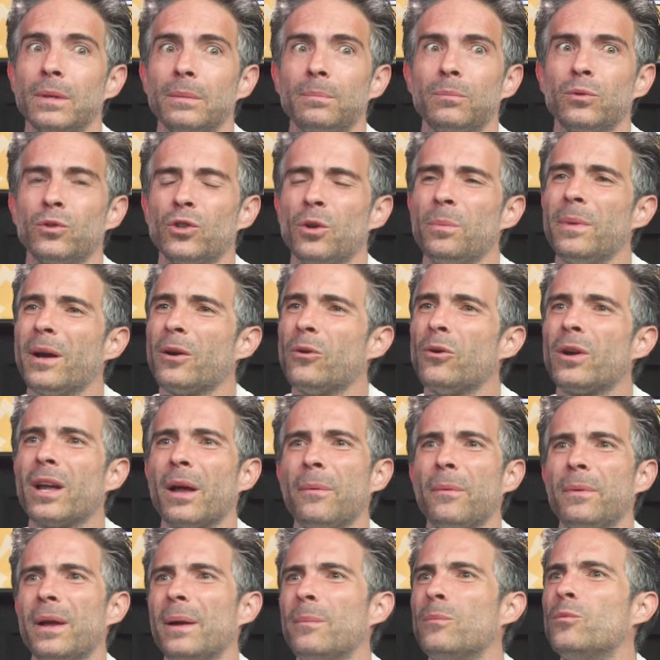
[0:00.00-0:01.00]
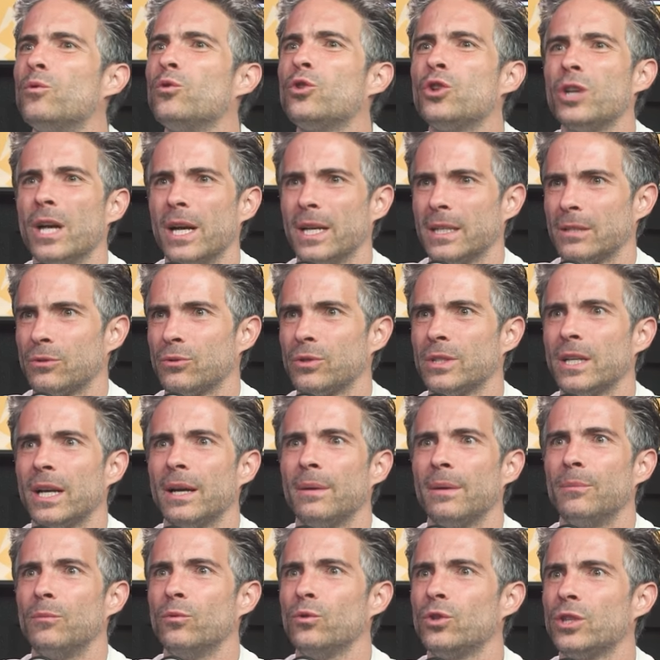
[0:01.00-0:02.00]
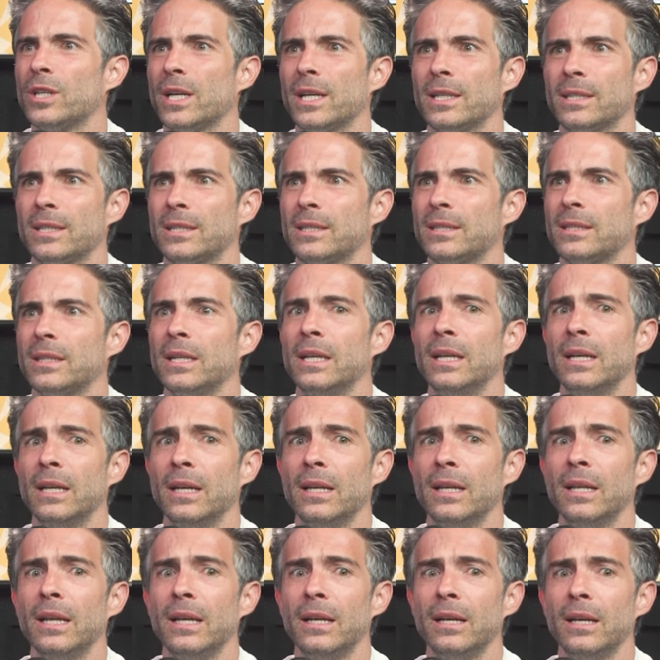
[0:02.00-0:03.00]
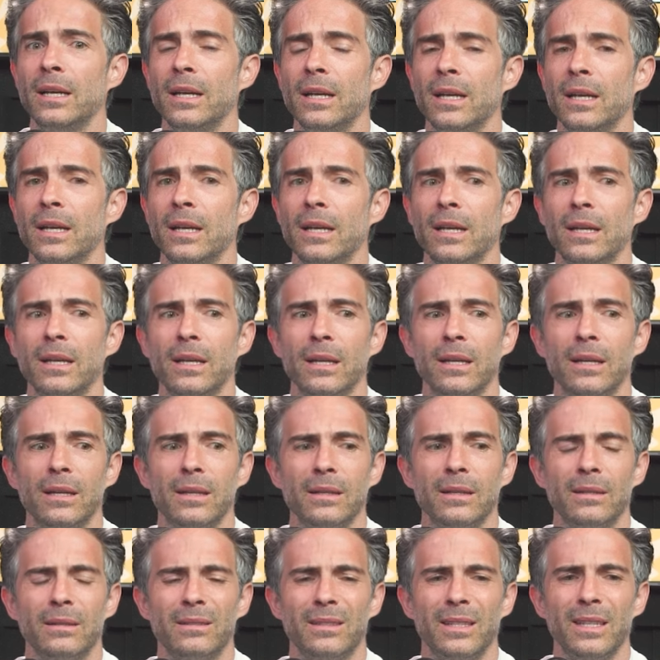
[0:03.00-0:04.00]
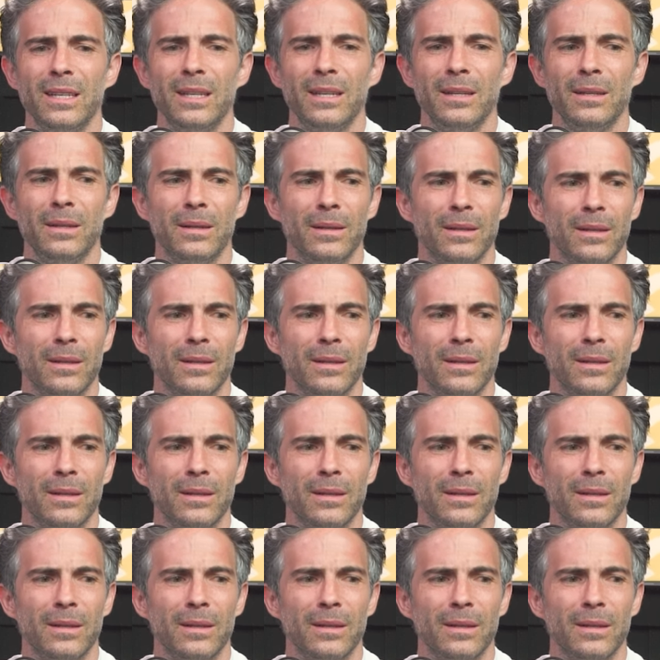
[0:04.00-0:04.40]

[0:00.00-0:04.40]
Pues yo me acuerdo que había muchas, o sea, muchas y, y, sí. Bueno,